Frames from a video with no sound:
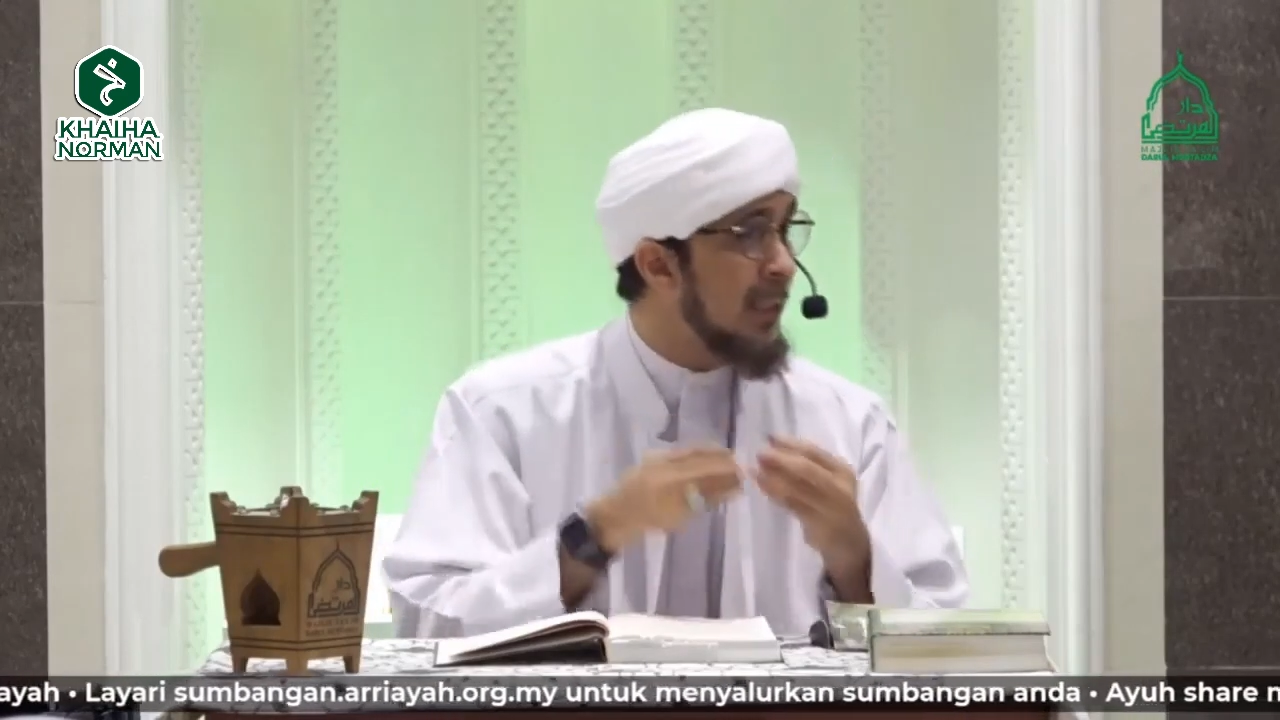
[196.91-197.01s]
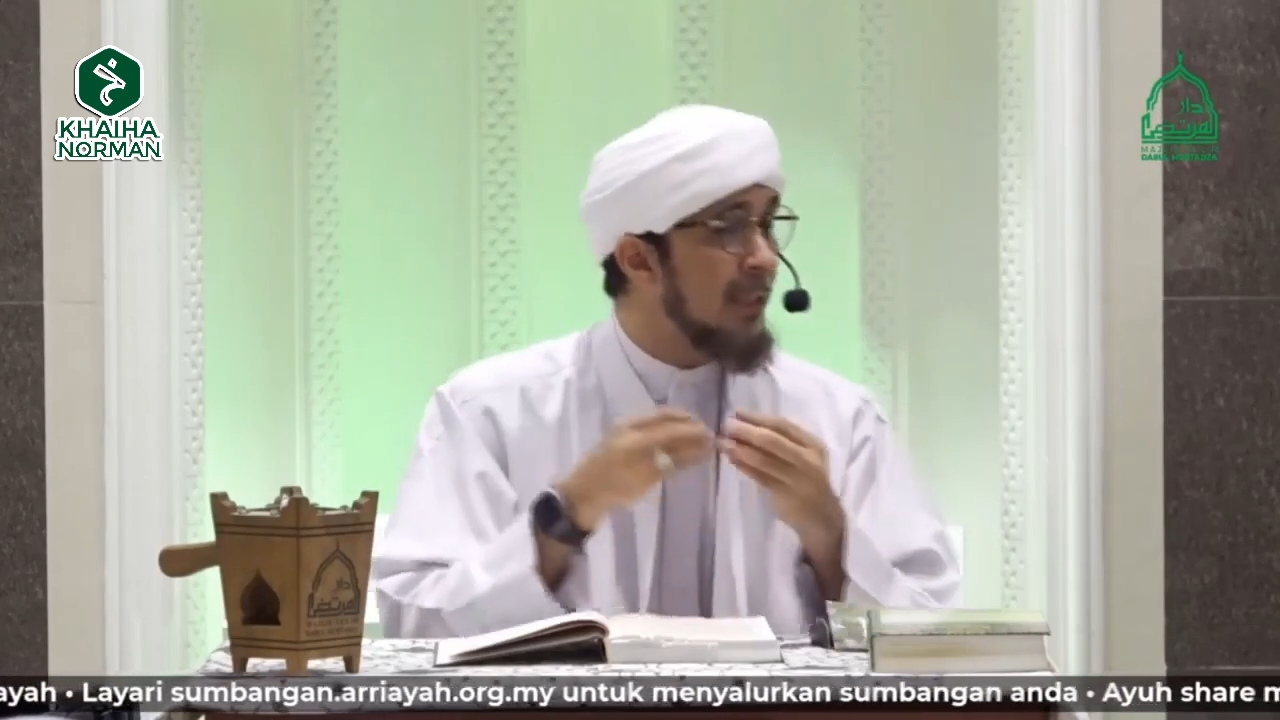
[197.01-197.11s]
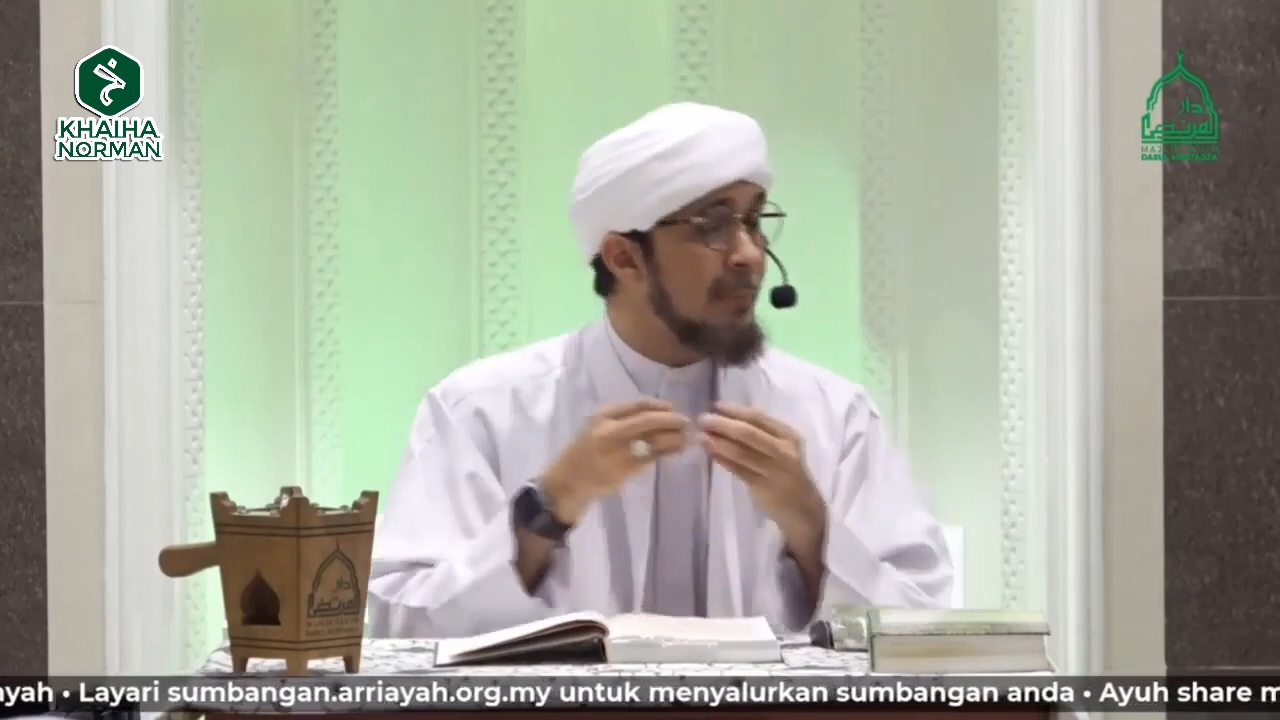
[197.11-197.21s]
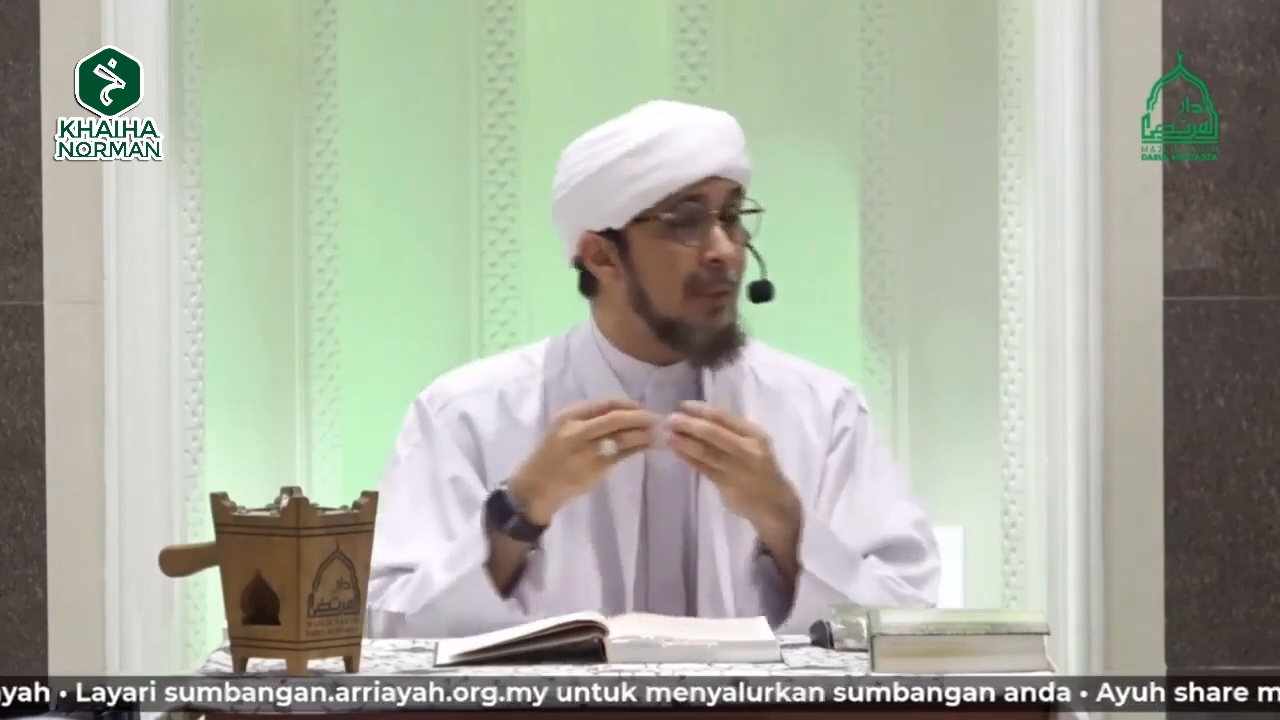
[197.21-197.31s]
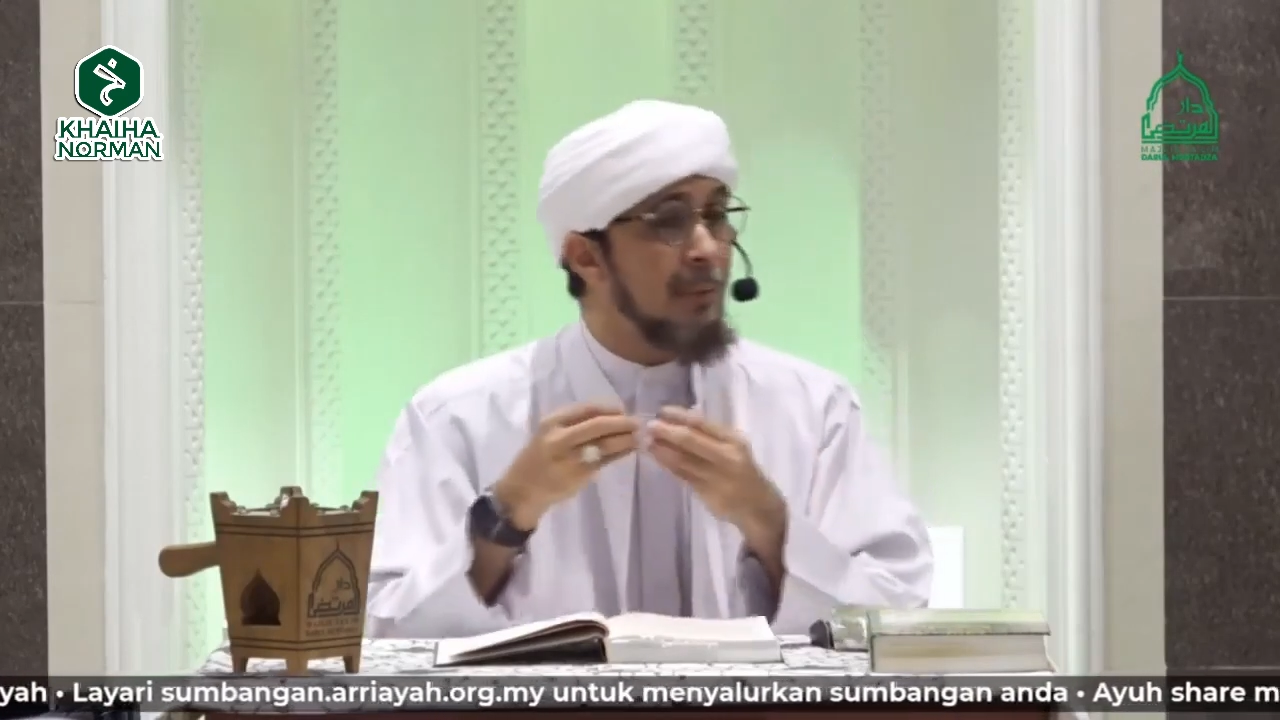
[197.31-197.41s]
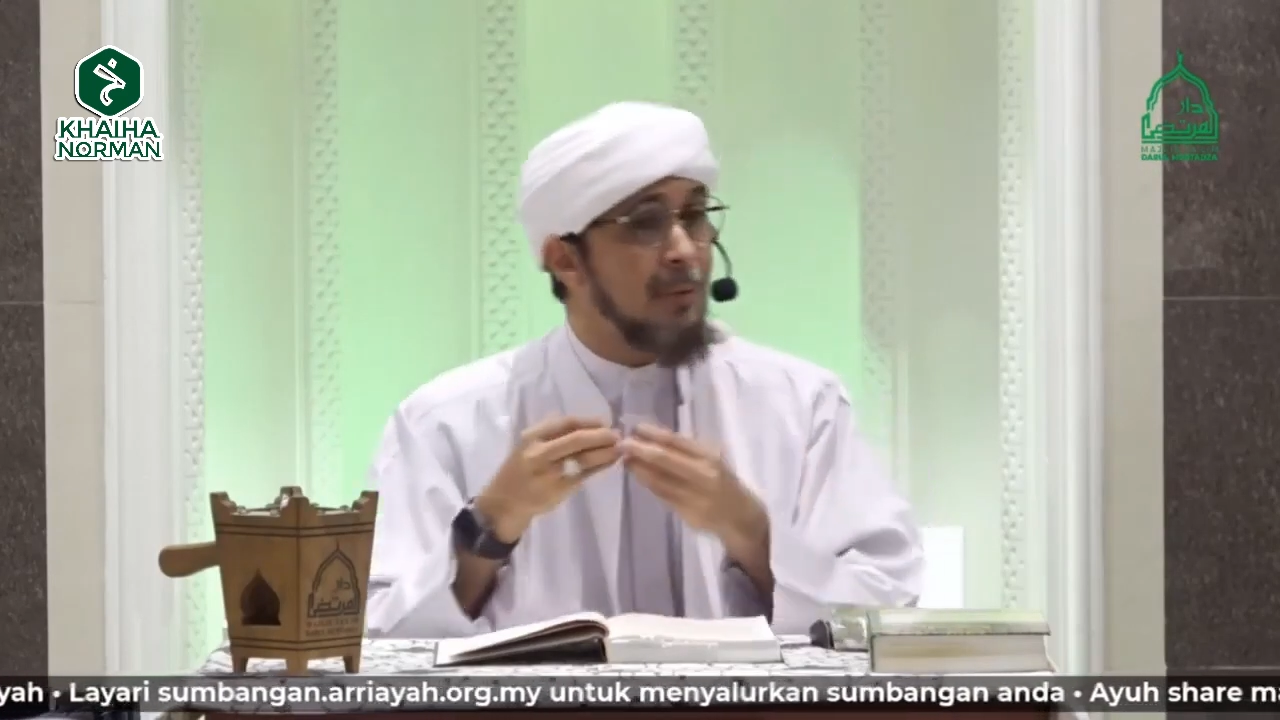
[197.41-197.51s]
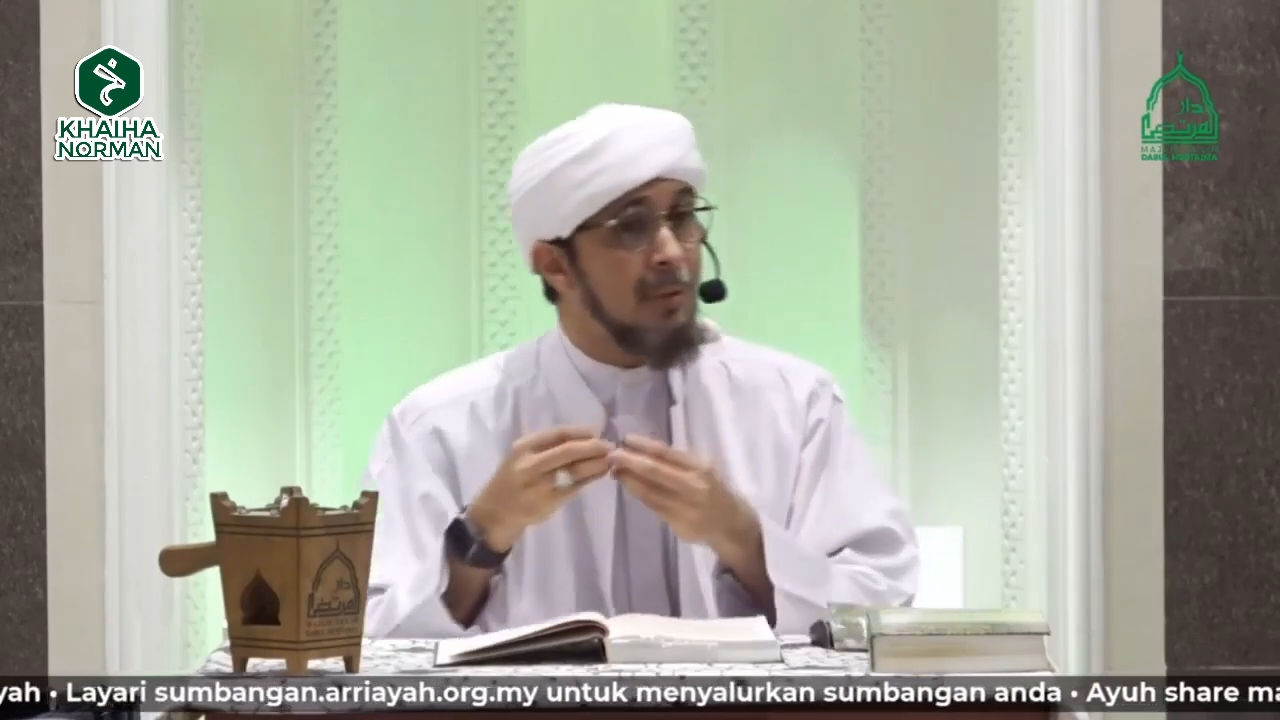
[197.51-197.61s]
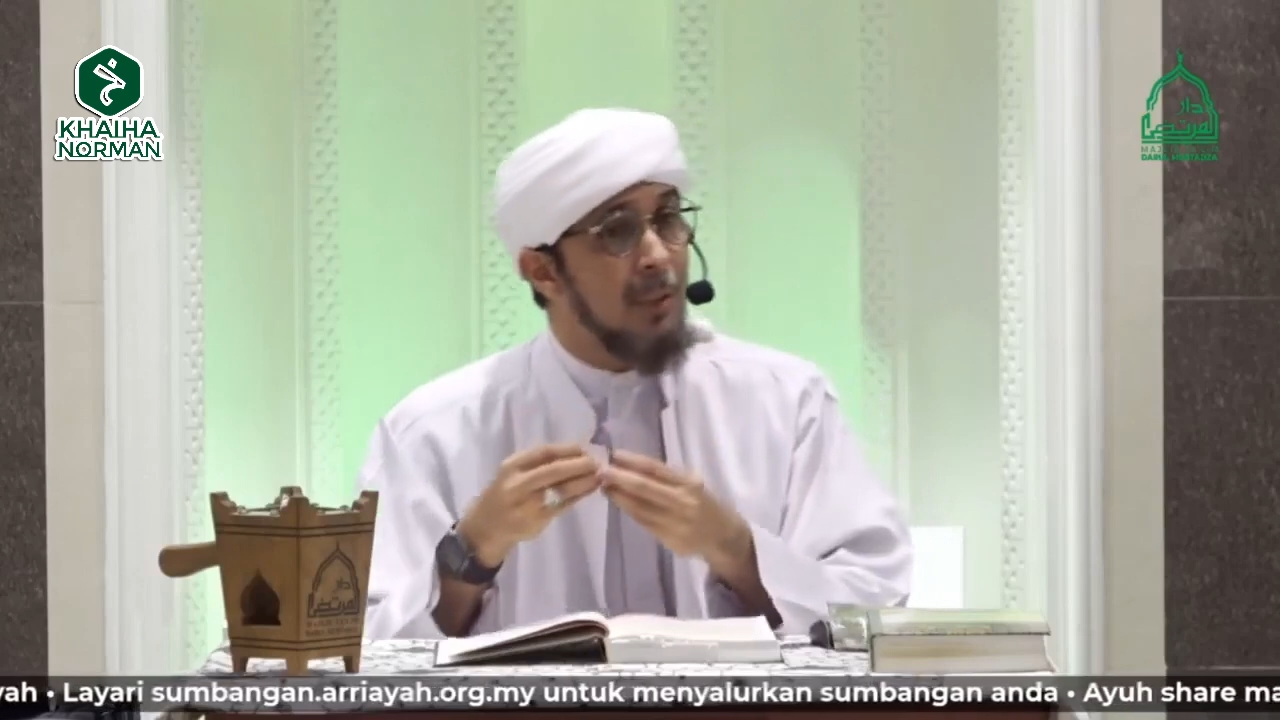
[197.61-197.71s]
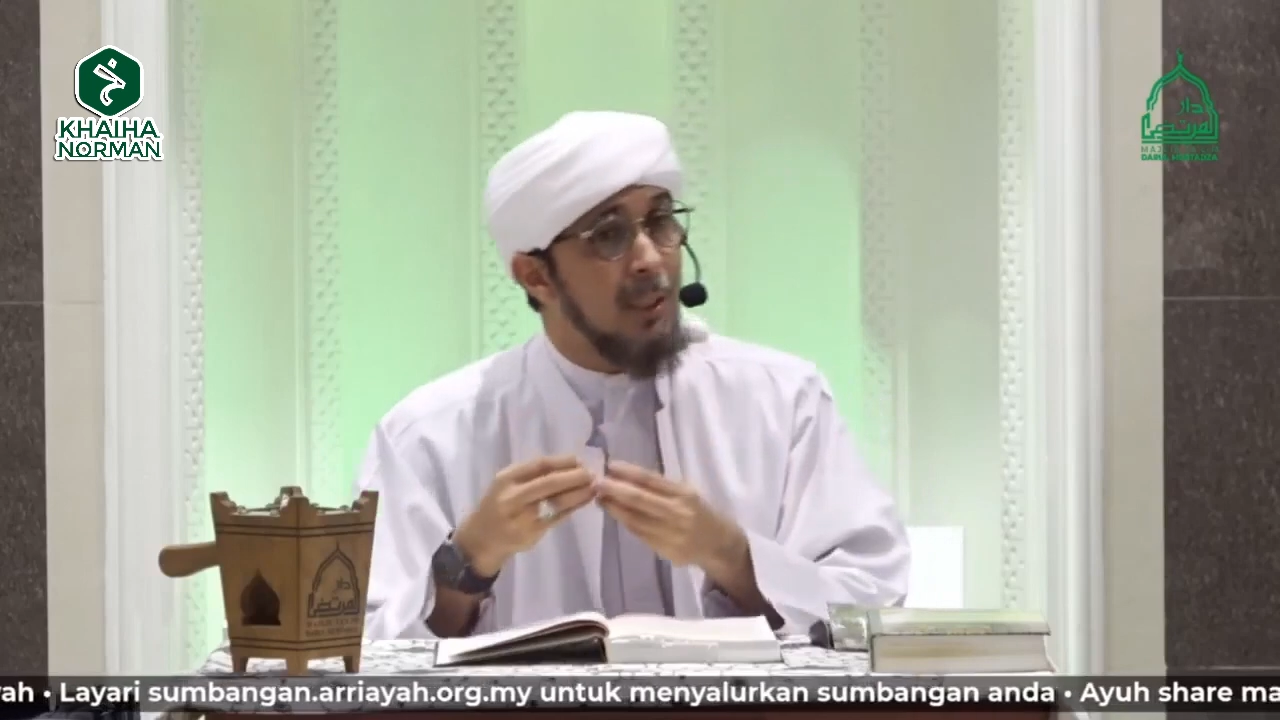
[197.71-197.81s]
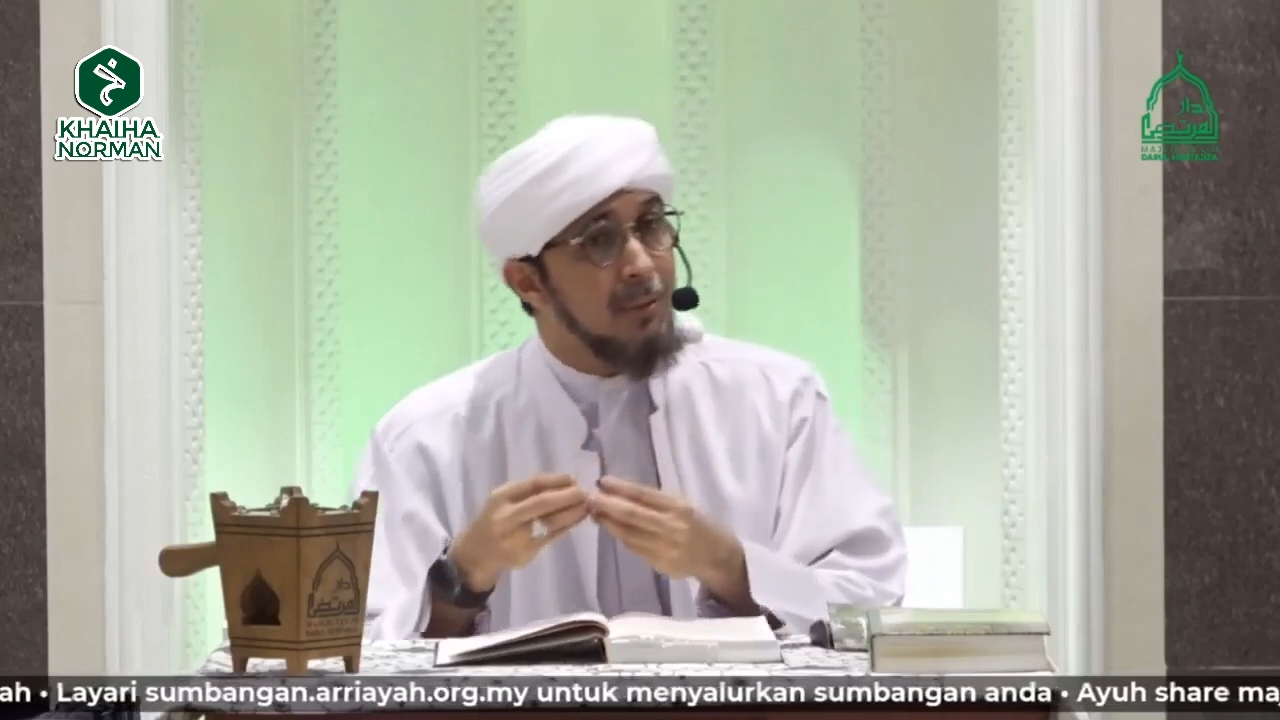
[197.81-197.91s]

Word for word: daripada bersedekah